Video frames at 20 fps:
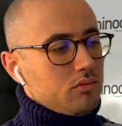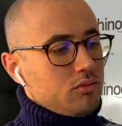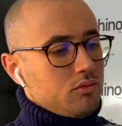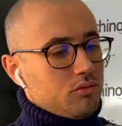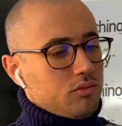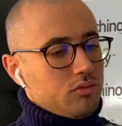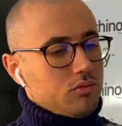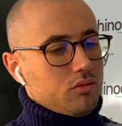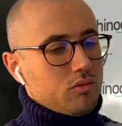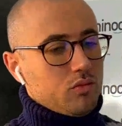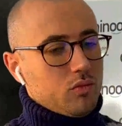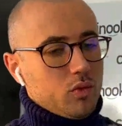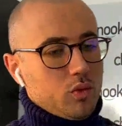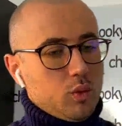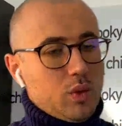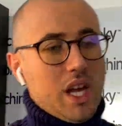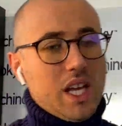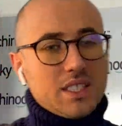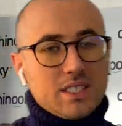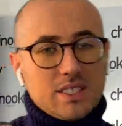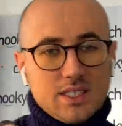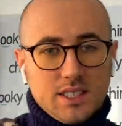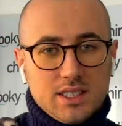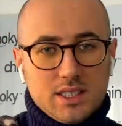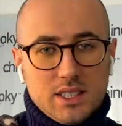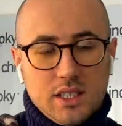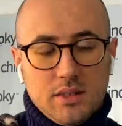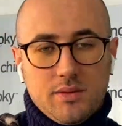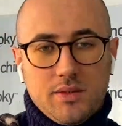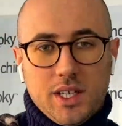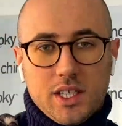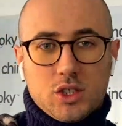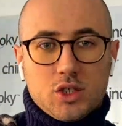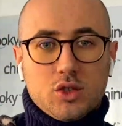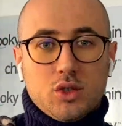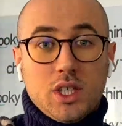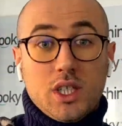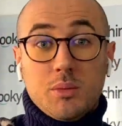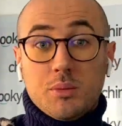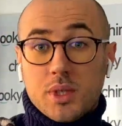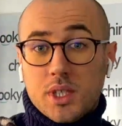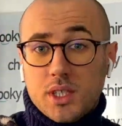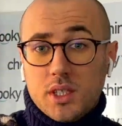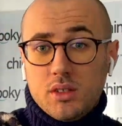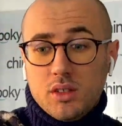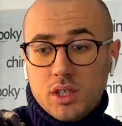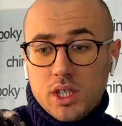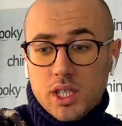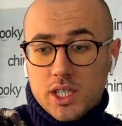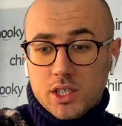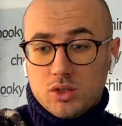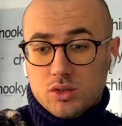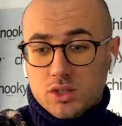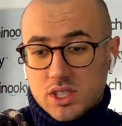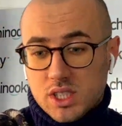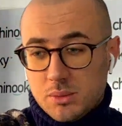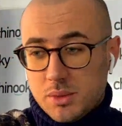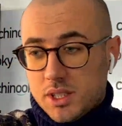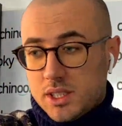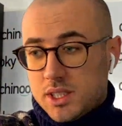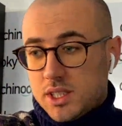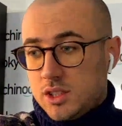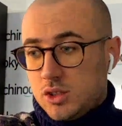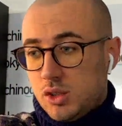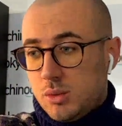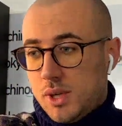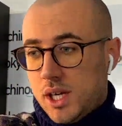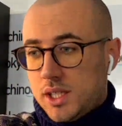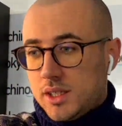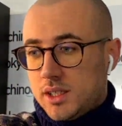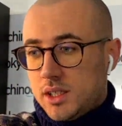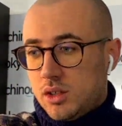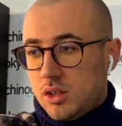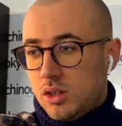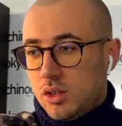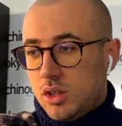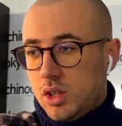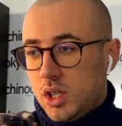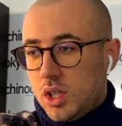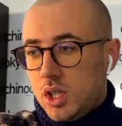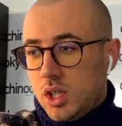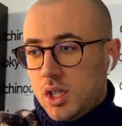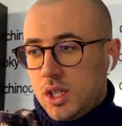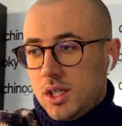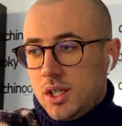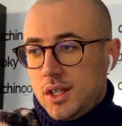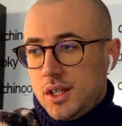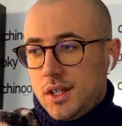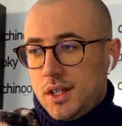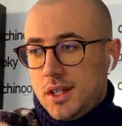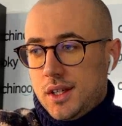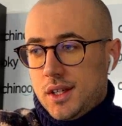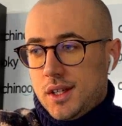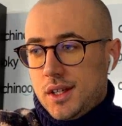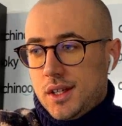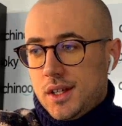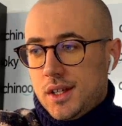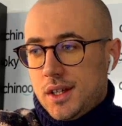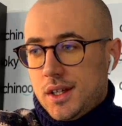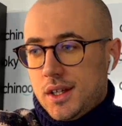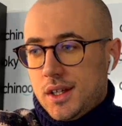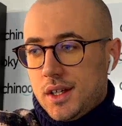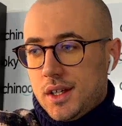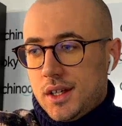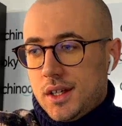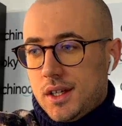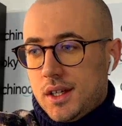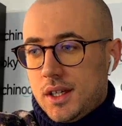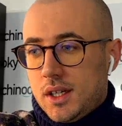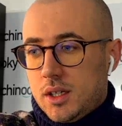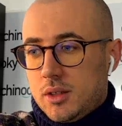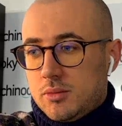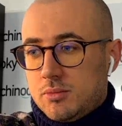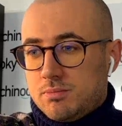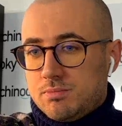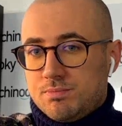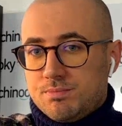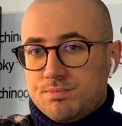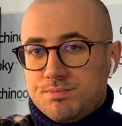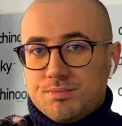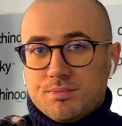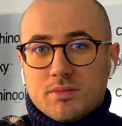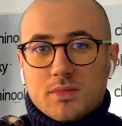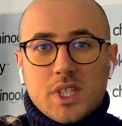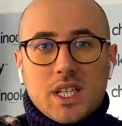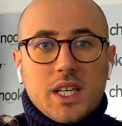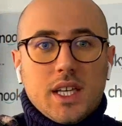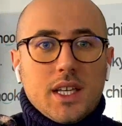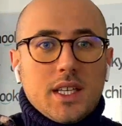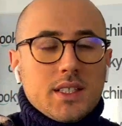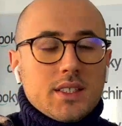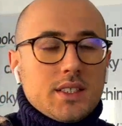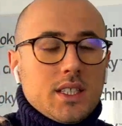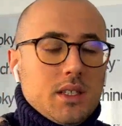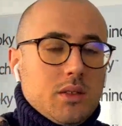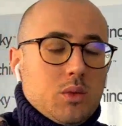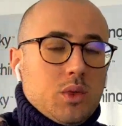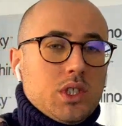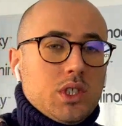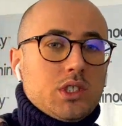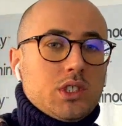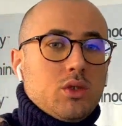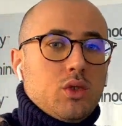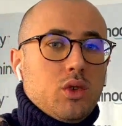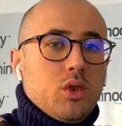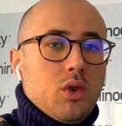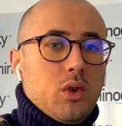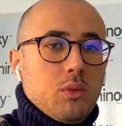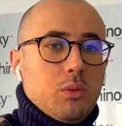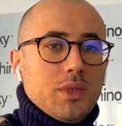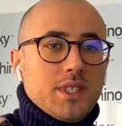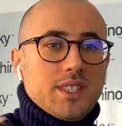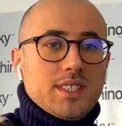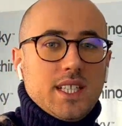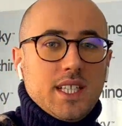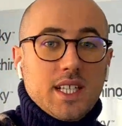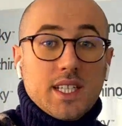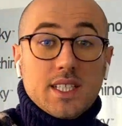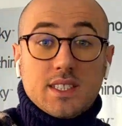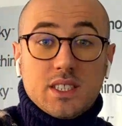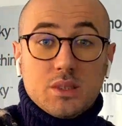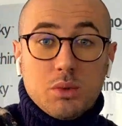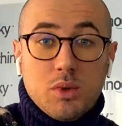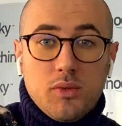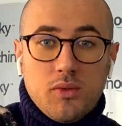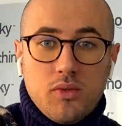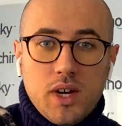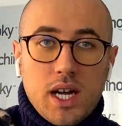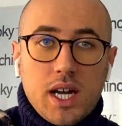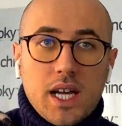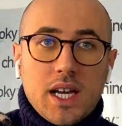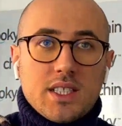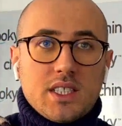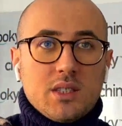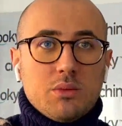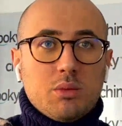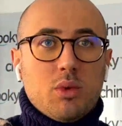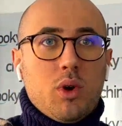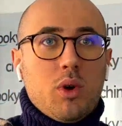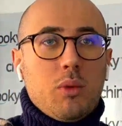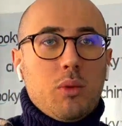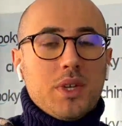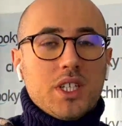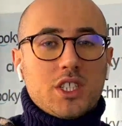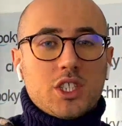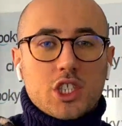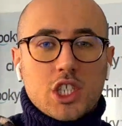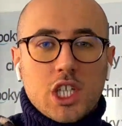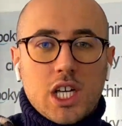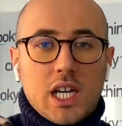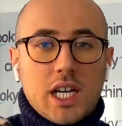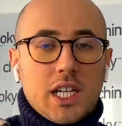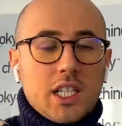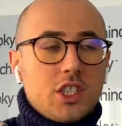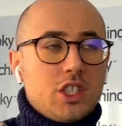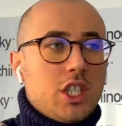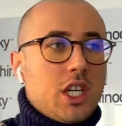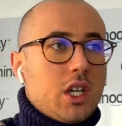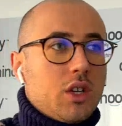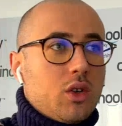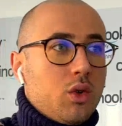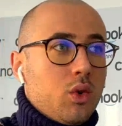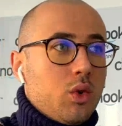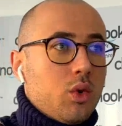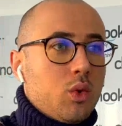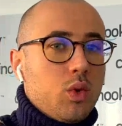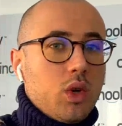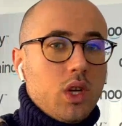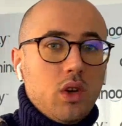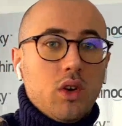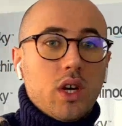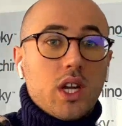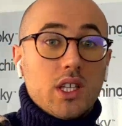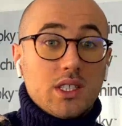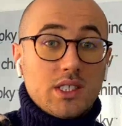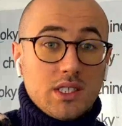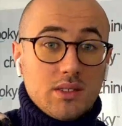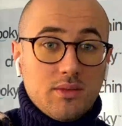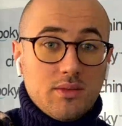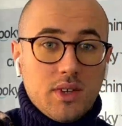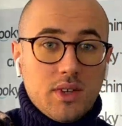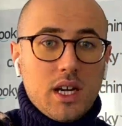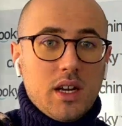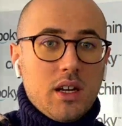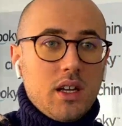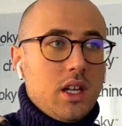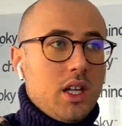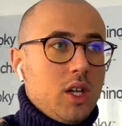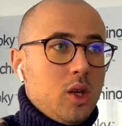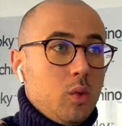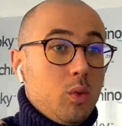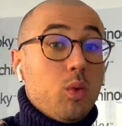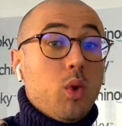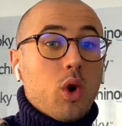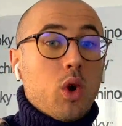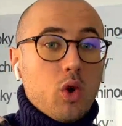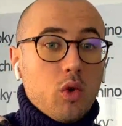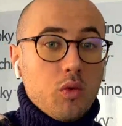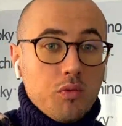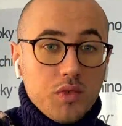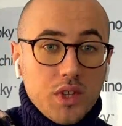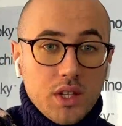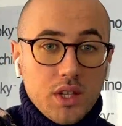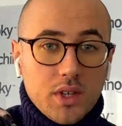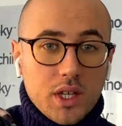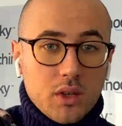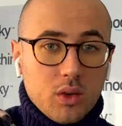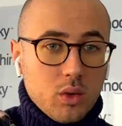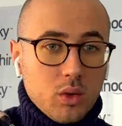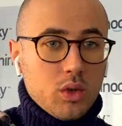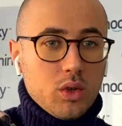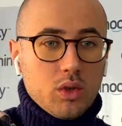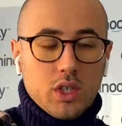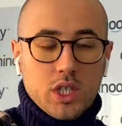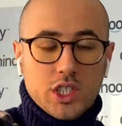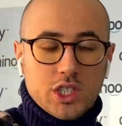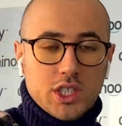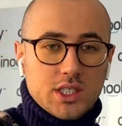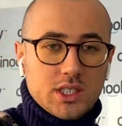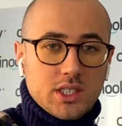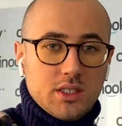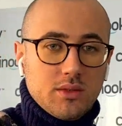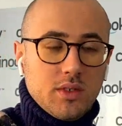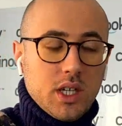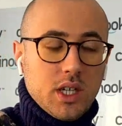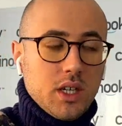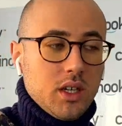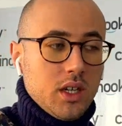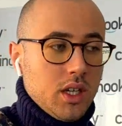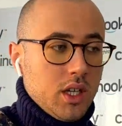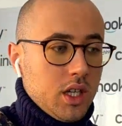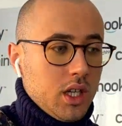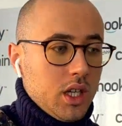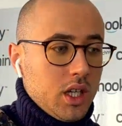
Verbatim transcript: mm, un assist che faccio agli imprenditori che giustamente si domandano Ehm, che questo è un mestiere che si può fare, si può matchare già con quello che si fa, può convivere con quello che già si fa.